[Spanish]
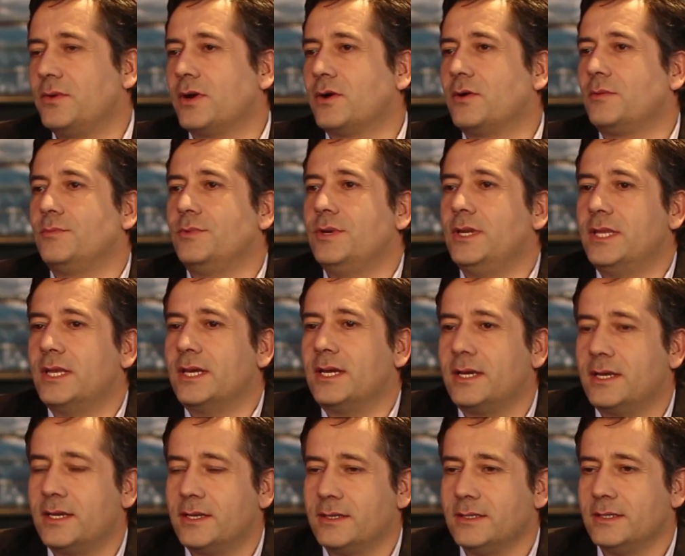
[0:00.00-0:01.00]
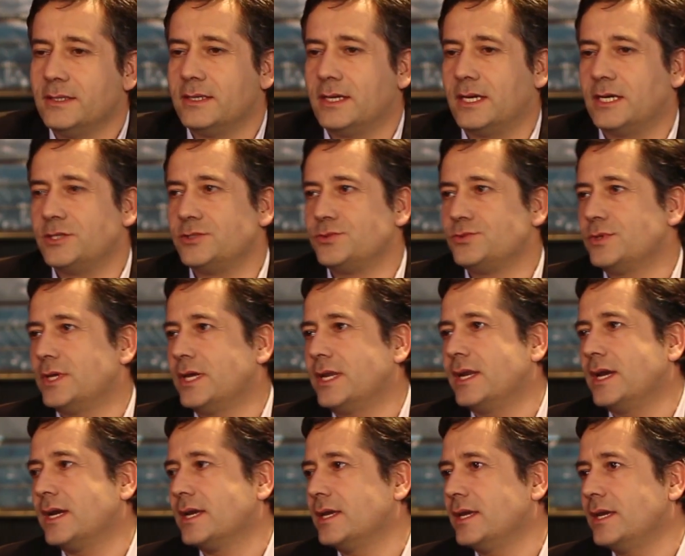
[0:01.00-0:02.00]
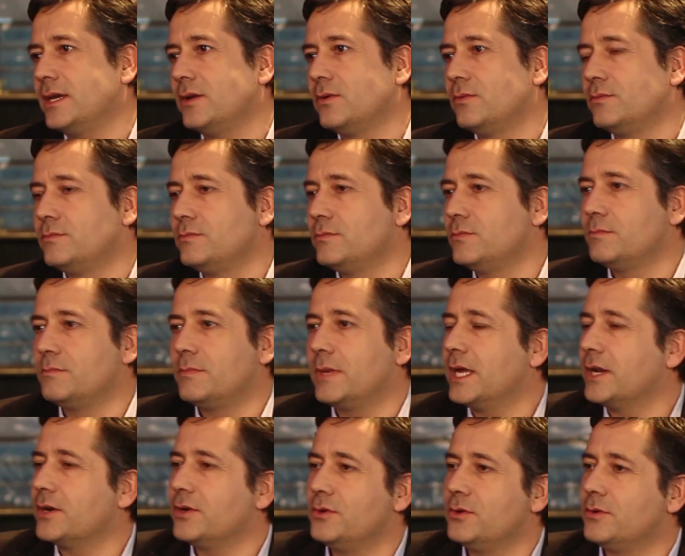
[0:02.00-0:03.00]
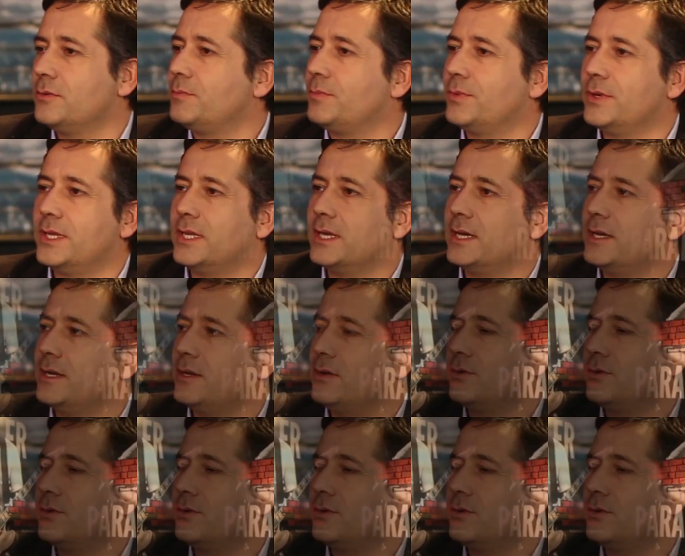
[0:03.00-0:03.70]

a una comunidad ayudar a que un barrio pueda